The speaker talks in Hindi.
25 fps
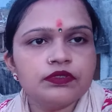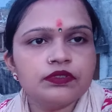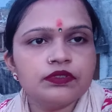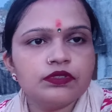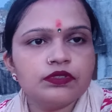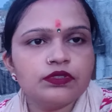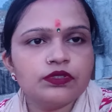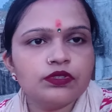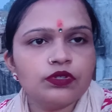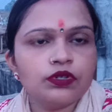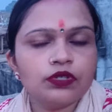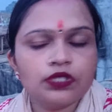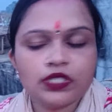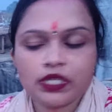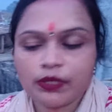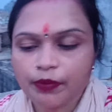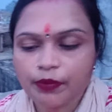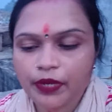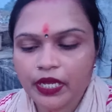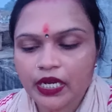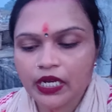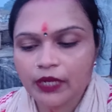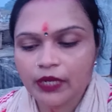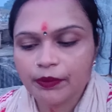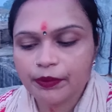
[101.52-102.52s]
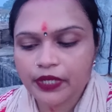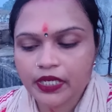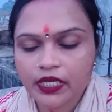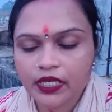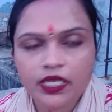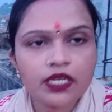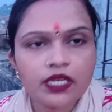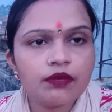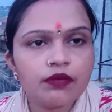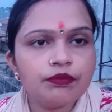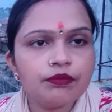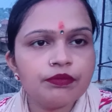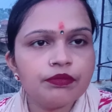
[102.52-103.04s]
थोड़ी देर पहले पी
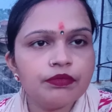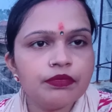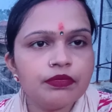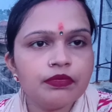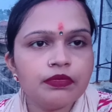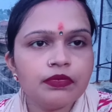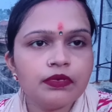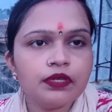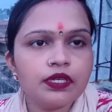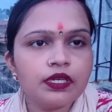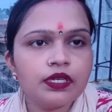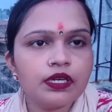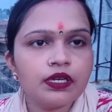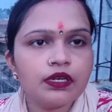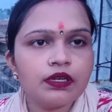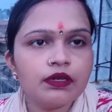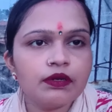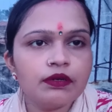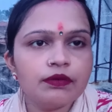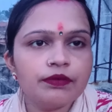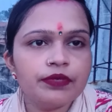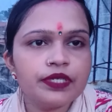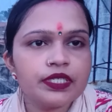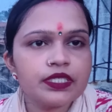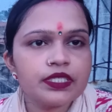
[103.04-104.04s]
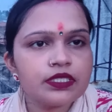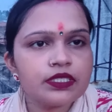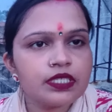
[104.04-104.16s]
के बस